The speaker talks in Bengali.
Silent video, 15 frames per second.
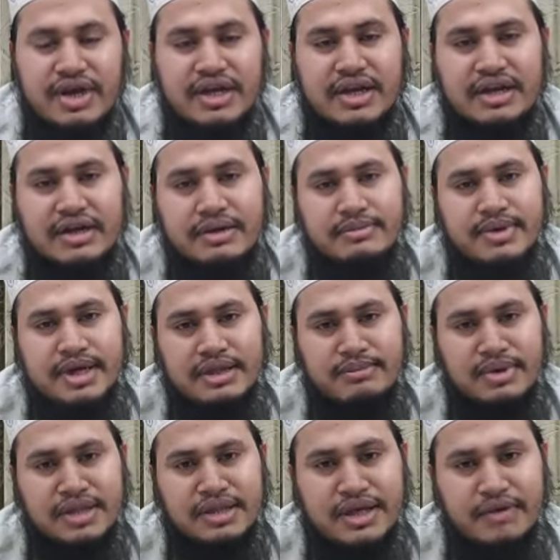আল্লাহ আইবাদ
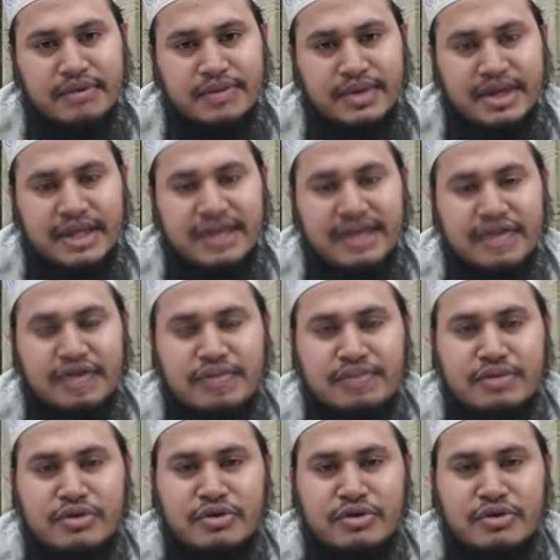বান্দার উপরে তিনি তো